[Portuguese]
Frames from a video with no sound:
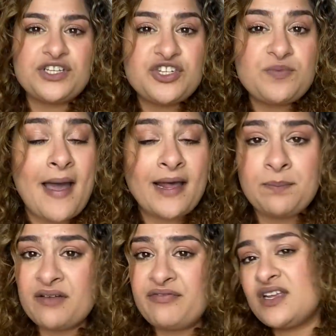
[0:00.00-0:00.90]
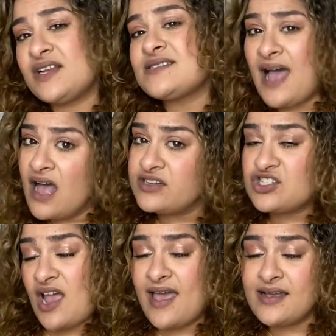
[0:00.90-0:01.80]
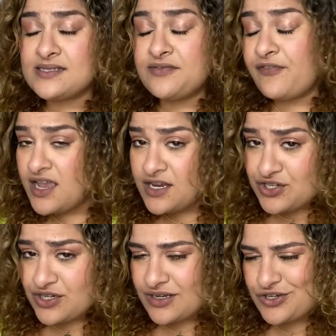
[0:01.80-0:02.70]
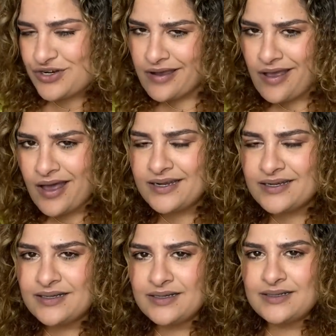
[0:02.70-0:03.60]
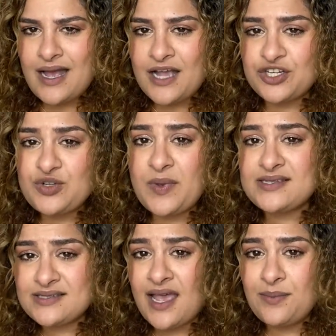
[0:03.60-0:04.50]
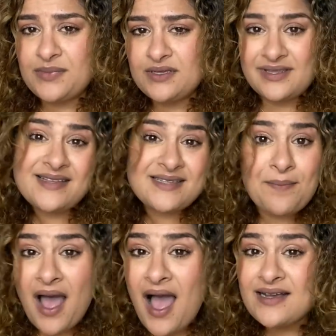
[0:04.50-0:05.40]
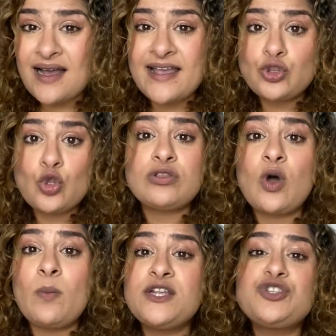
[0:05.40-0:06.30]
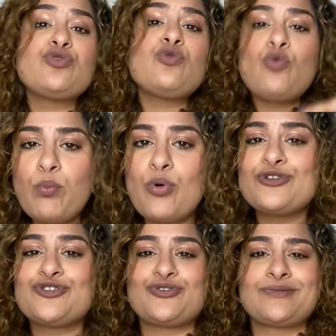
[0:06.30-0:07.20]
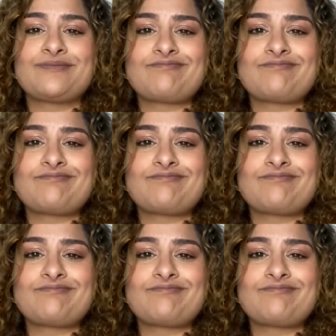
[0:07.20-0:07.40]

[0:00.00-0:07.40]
a gente para para ver a Savage X Fenty de Rihanna, a gente percebe que essa marca é totalmente o oposto.